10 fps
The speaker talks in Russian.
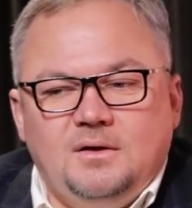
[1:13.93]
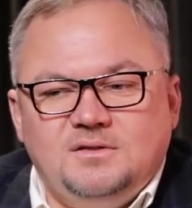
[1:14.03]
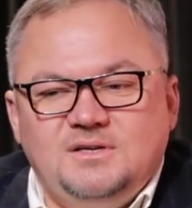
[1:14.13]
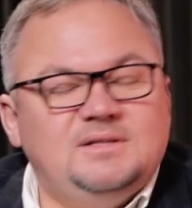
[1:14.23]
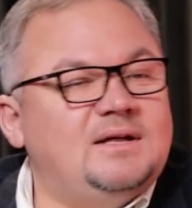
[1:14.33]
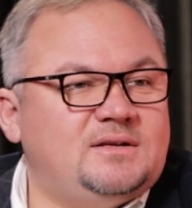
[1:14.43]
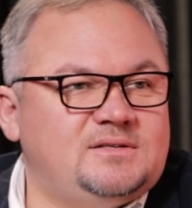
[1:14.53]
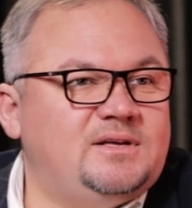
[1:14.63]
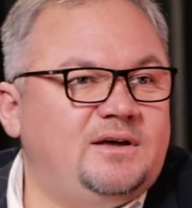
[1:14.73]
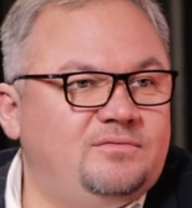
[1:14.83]

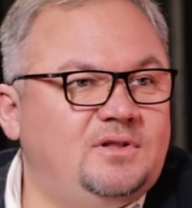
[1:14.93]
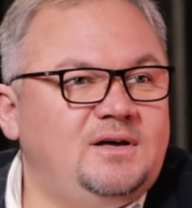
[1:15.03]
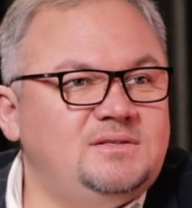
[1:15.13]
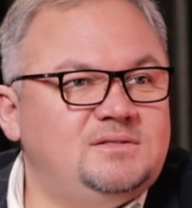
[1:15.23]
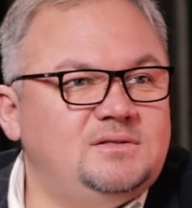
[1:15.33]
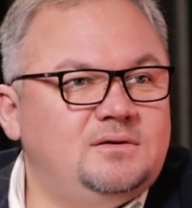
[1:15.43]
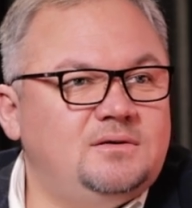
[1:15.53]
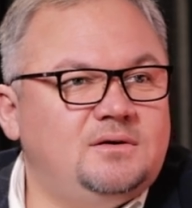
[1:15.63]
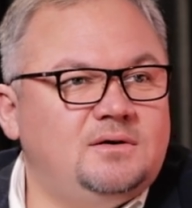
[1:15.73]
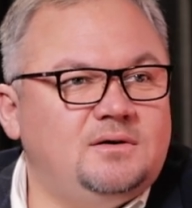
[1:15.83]
диктаторская власть,
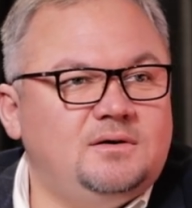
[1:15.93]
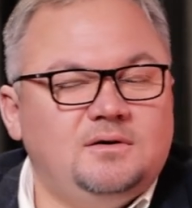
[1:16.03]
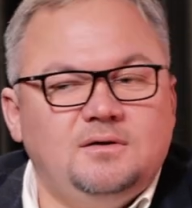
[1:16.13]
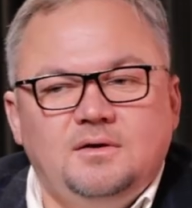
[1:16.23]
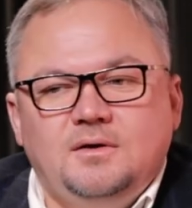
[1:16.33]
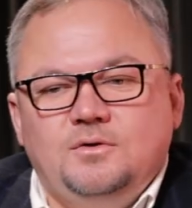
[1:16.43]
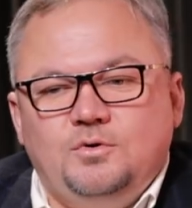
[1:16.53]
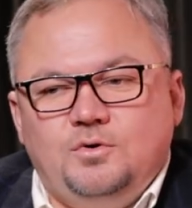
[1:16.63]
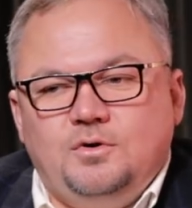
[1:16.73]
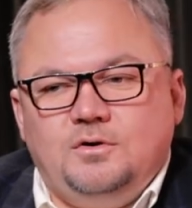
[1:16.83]

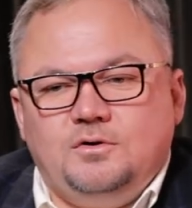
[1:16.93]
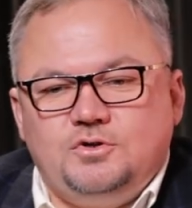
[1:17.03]
то,